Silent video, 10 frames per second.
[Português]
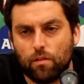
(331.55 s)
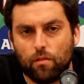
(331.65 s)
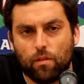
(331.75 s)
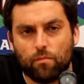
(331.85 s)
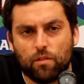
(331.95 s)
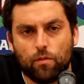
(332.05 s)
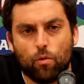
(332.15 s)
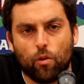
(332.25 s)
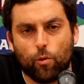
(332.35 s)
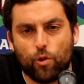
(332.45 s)
tivemos ali
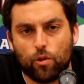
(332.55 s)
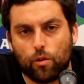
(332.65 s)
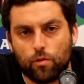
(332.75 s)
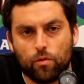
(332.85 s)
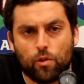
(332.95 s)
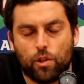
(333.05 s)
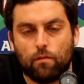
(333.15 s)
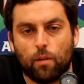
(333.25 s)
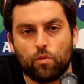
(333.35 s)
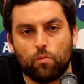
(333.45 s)
um ou dois jogos onde
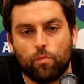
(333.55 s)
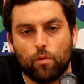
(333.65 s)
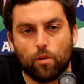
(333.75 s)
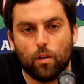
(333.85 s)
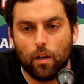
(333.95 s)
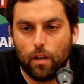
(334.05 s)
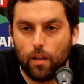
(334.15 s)
oscilámos um pouco.